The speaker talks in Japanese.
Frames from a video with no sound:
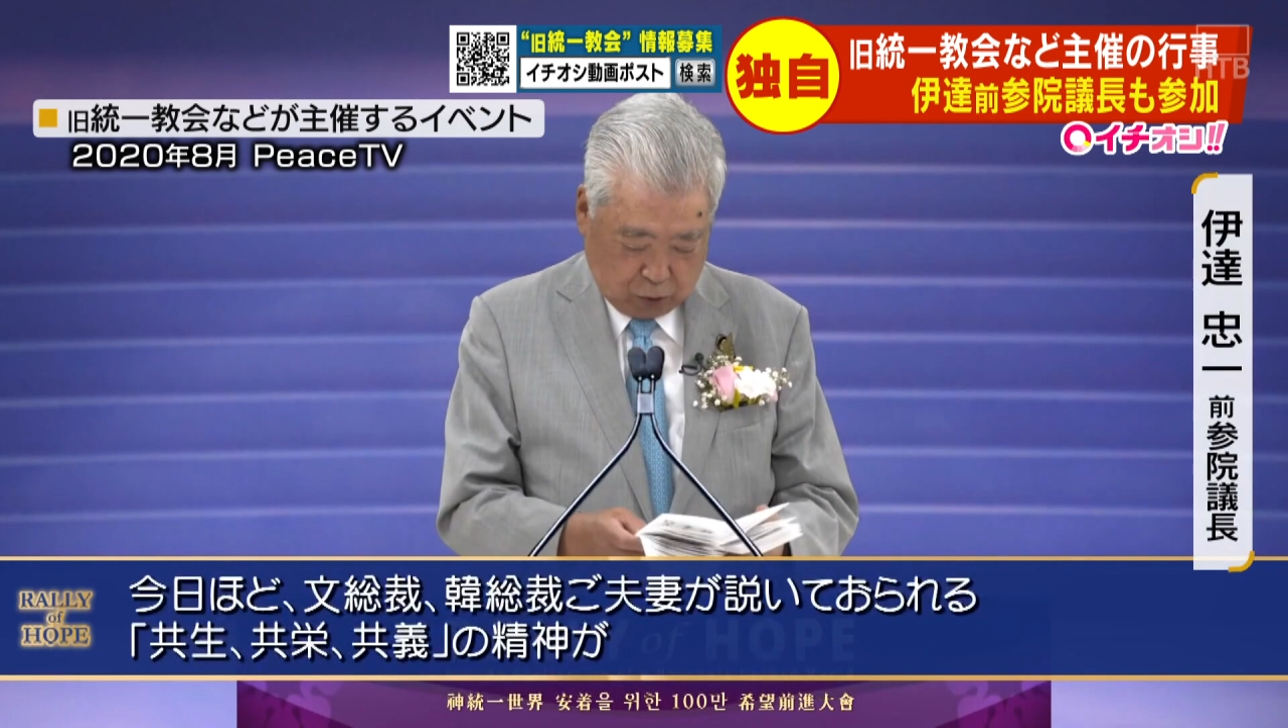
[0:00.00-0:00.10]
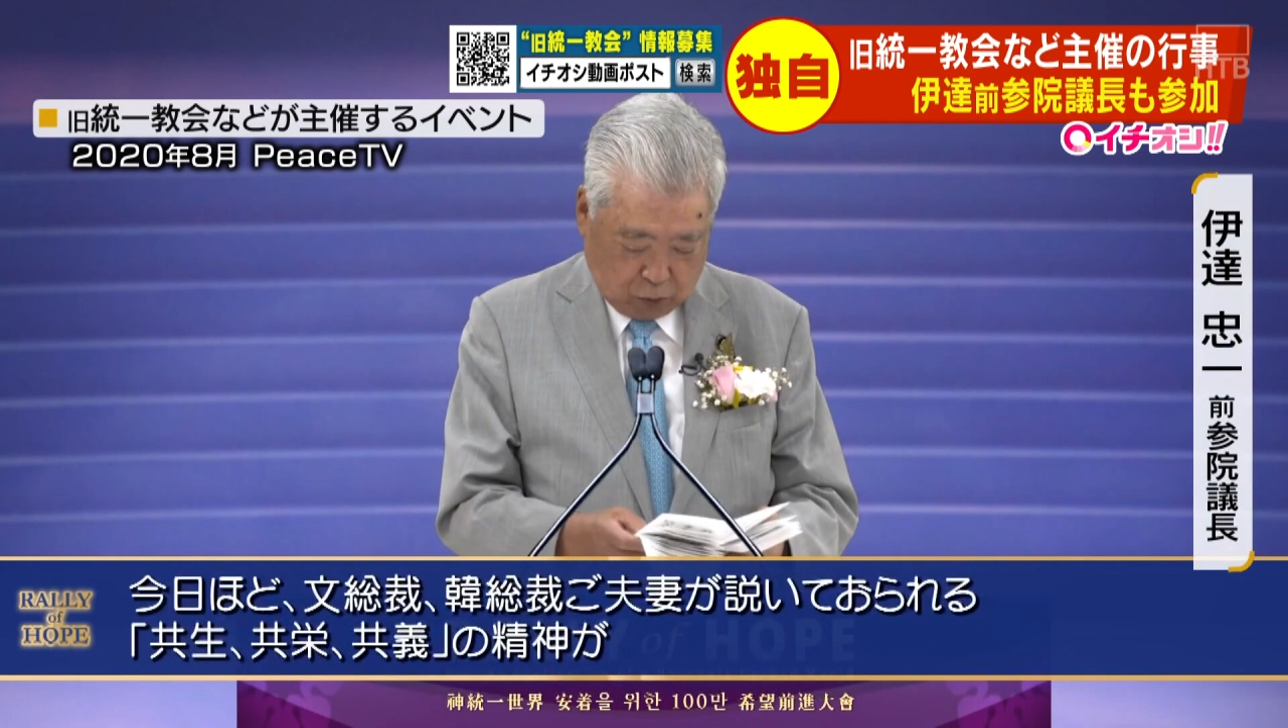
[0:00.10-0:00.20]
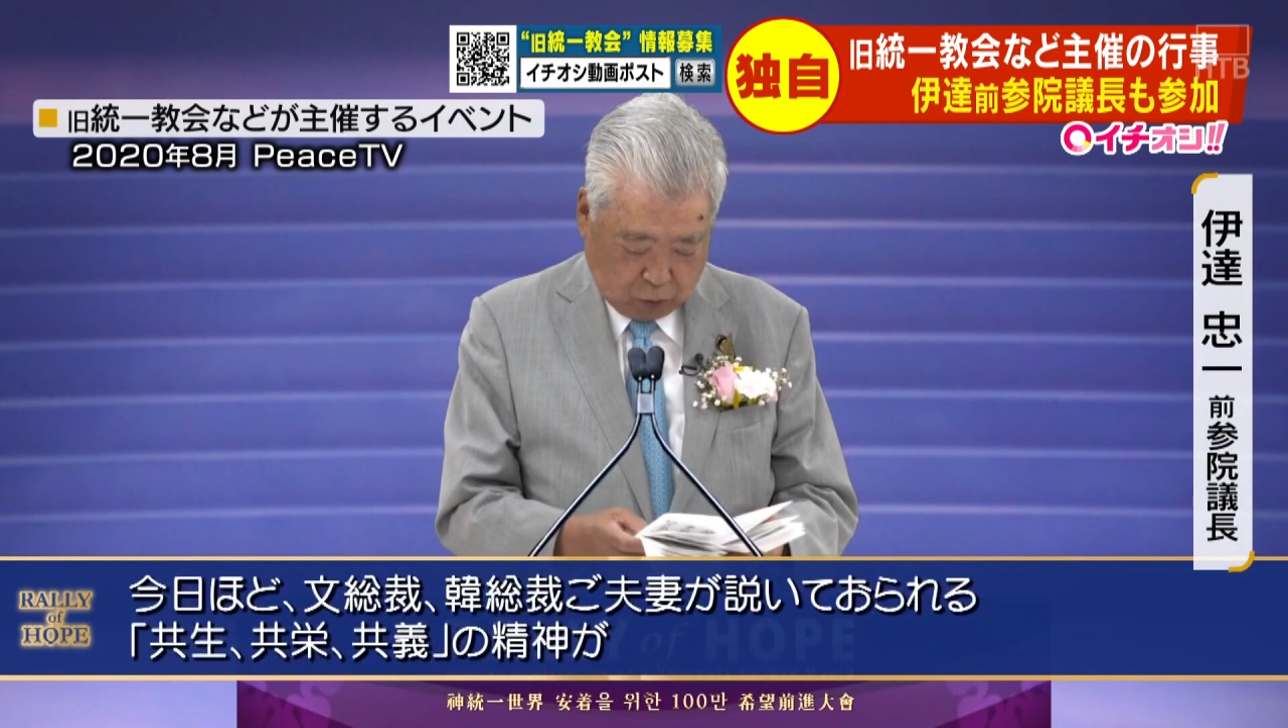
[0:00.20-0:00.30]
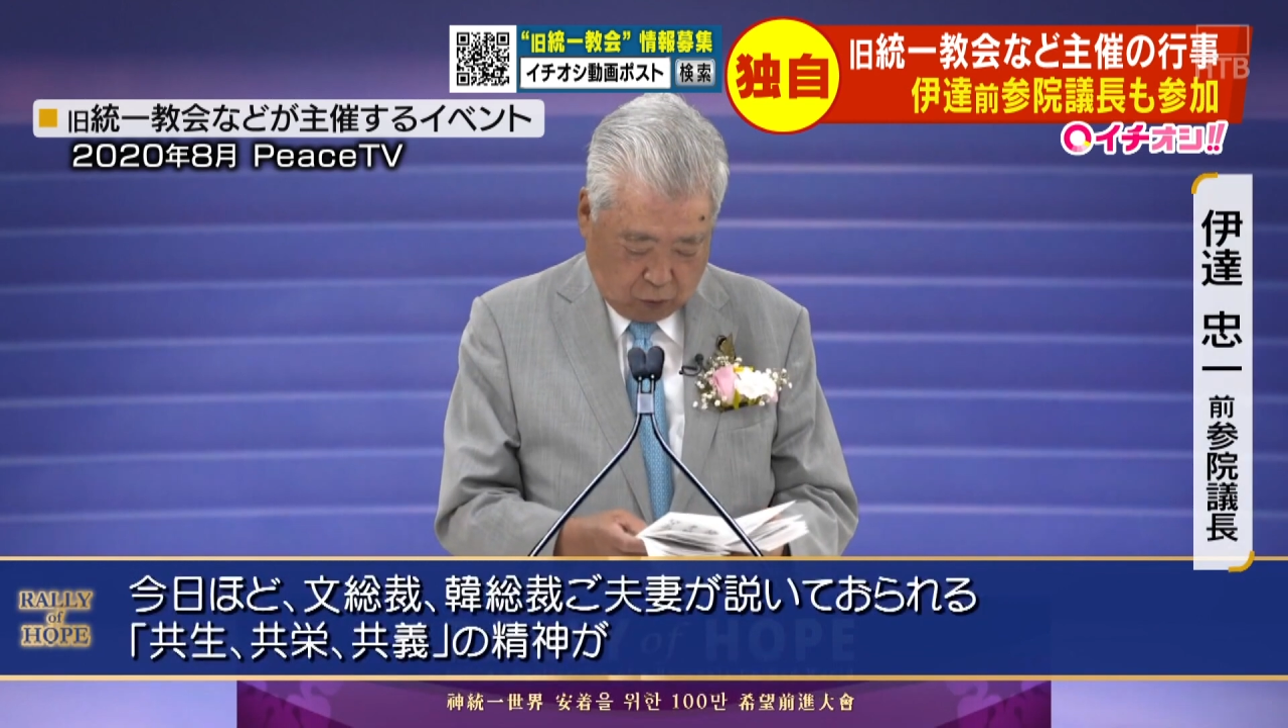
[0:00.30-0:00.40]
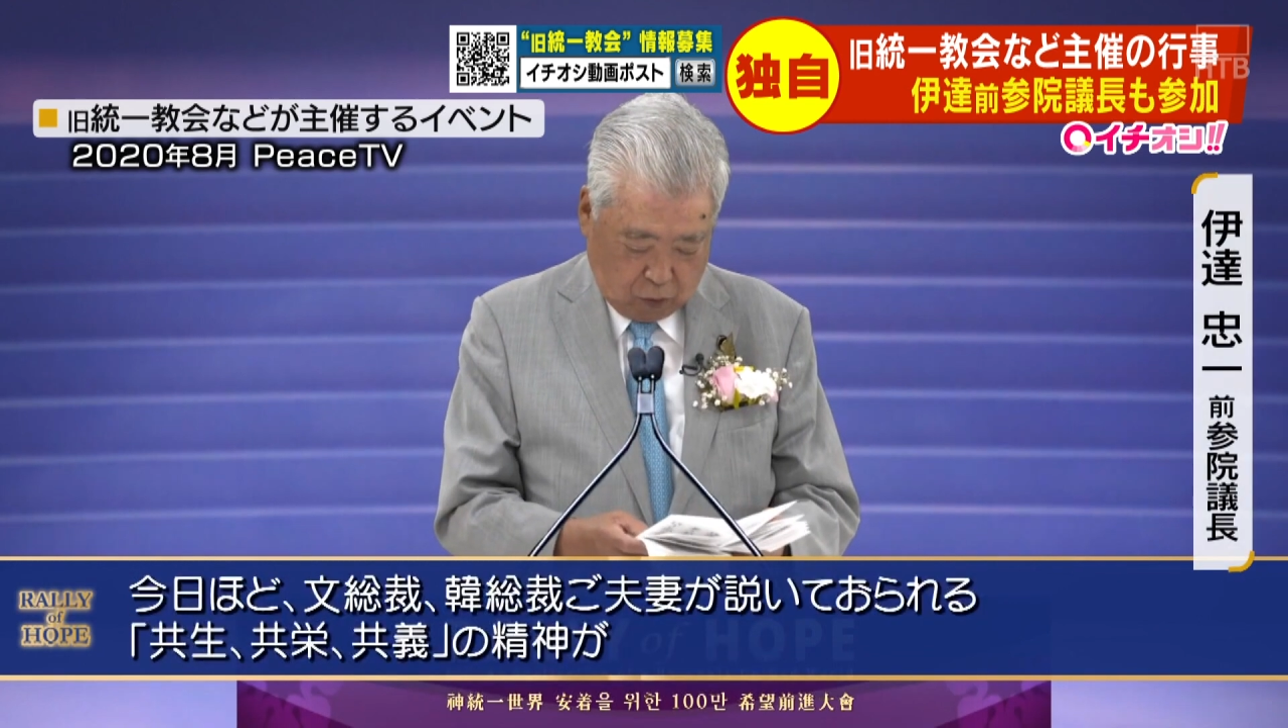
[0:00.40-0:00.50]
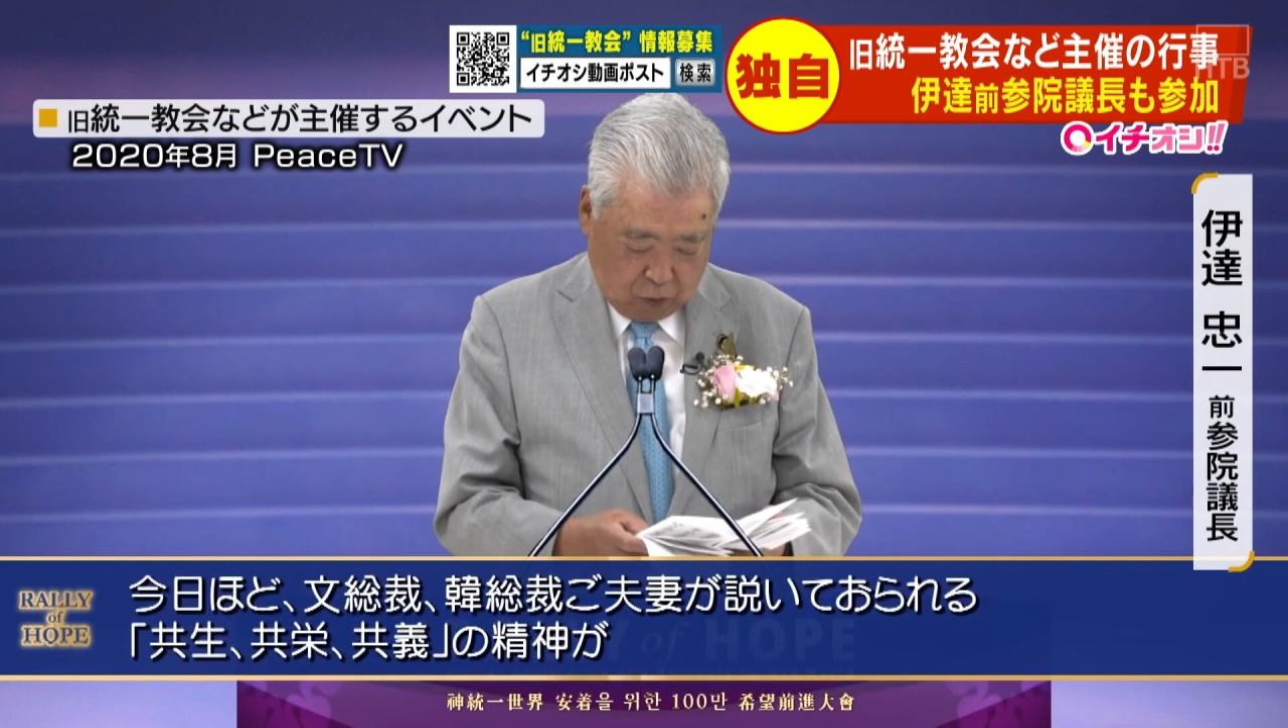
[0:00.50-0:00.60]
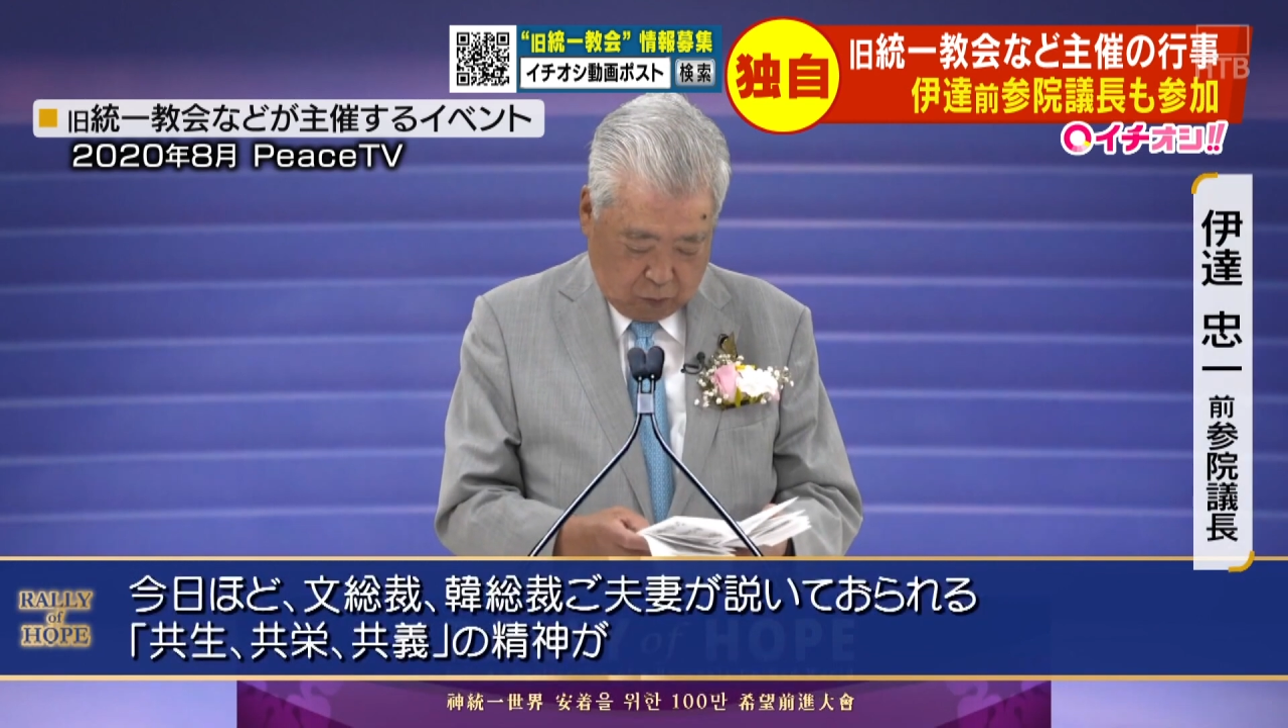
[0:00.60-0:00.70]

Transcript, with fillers: ほど